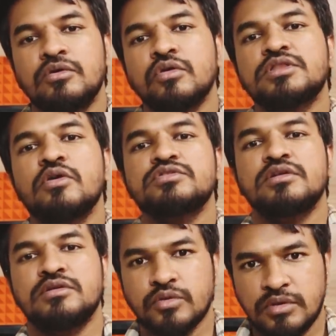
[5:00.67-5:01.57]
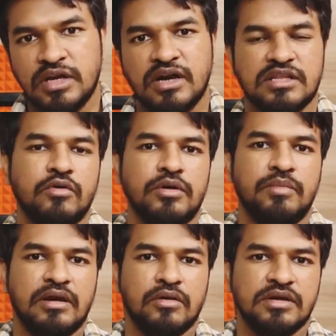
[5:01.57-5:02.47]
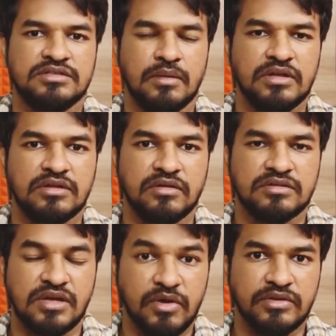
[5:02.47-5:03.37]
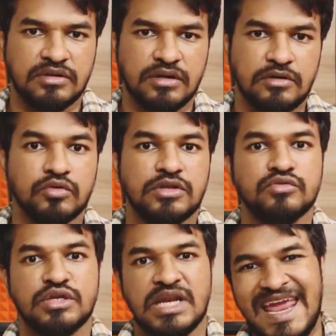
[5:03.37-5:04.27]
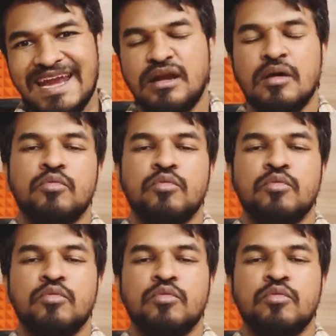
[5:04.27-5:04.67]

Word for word: டூ தௌசண்ட் டூவில் நடந்த ஒரு பர்டிகுலர் சம்பத்து சம்பவத்துக்கு டூ தௌசண்ட் எயிட்டில்